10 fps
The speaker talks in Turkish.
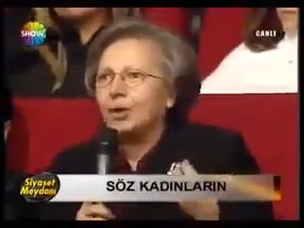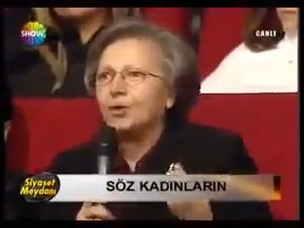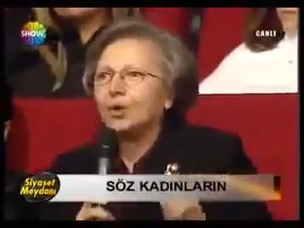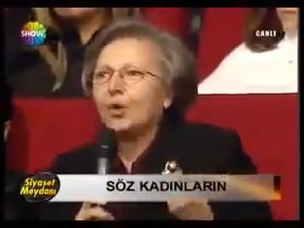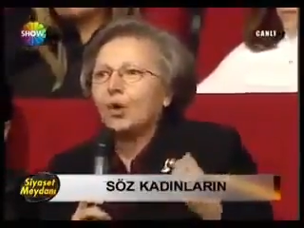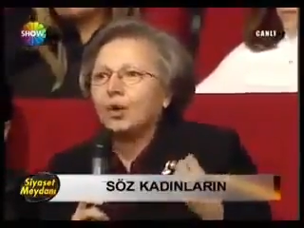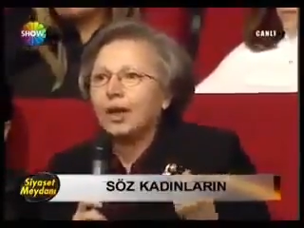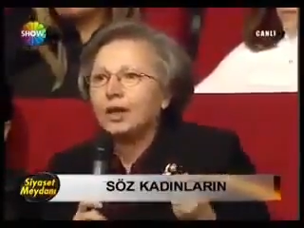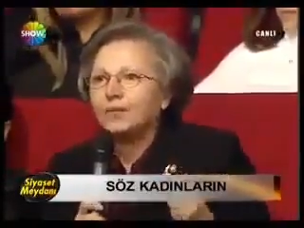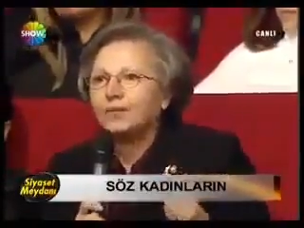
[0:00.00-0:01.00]
Güneydoğu
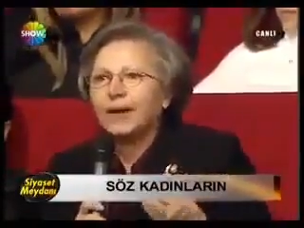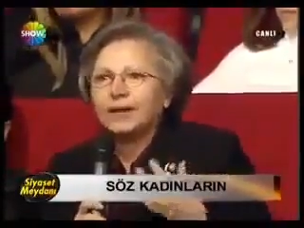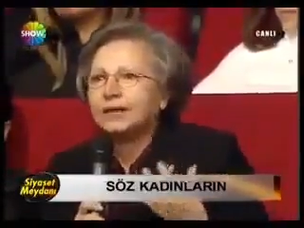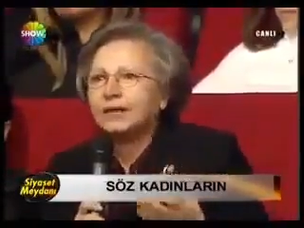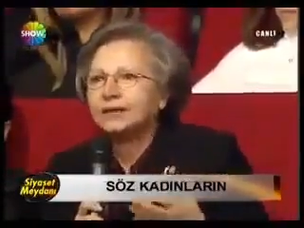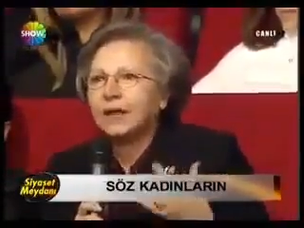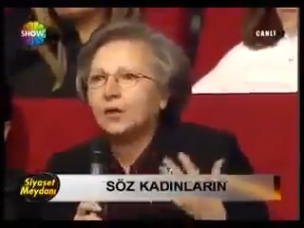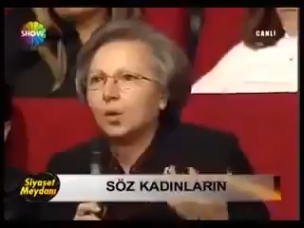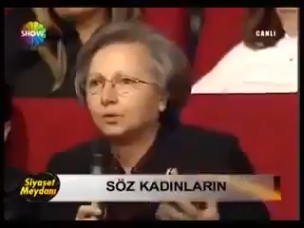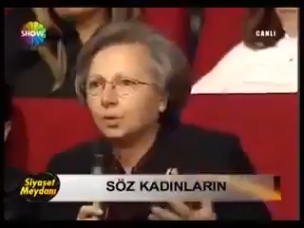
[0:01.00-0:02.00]
olayı
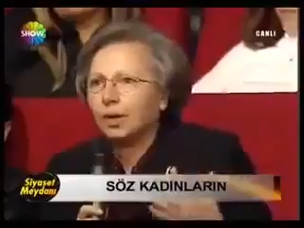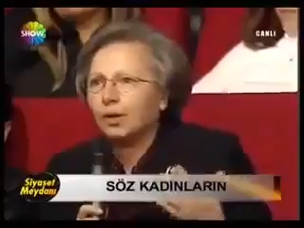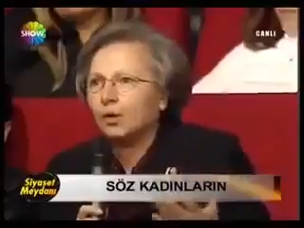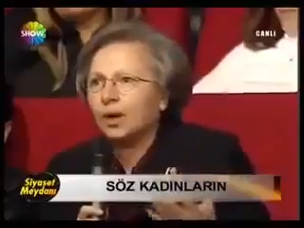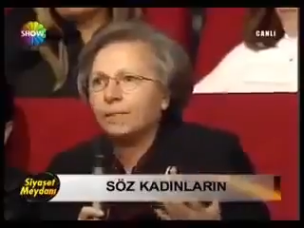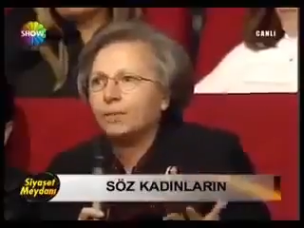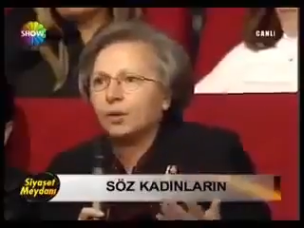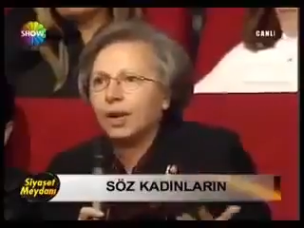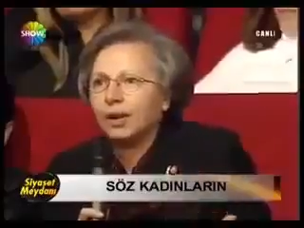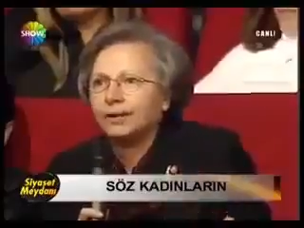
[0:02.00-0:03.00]
fakirlikten dolayı olan
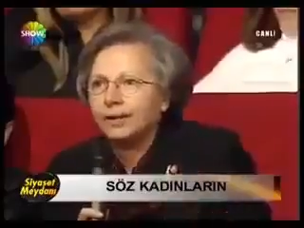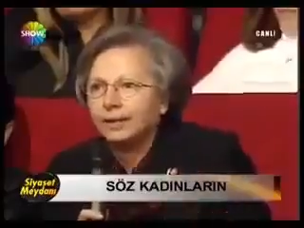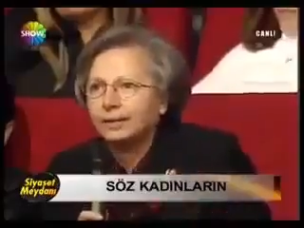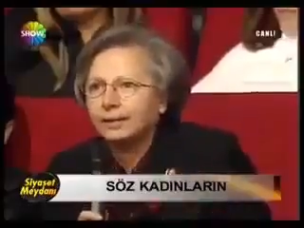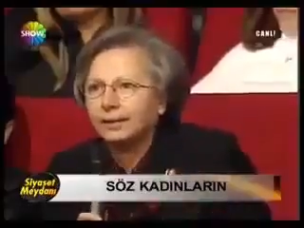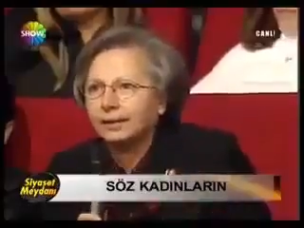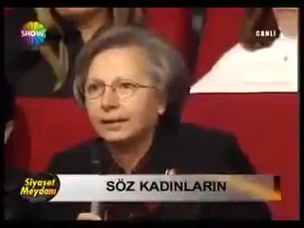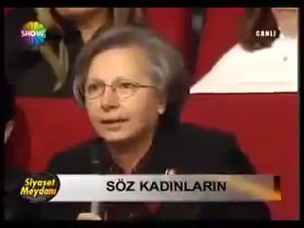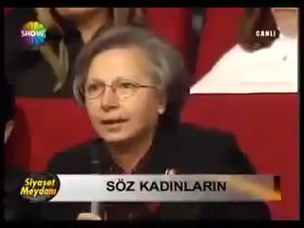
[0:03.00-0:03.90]
bir olay değil ki.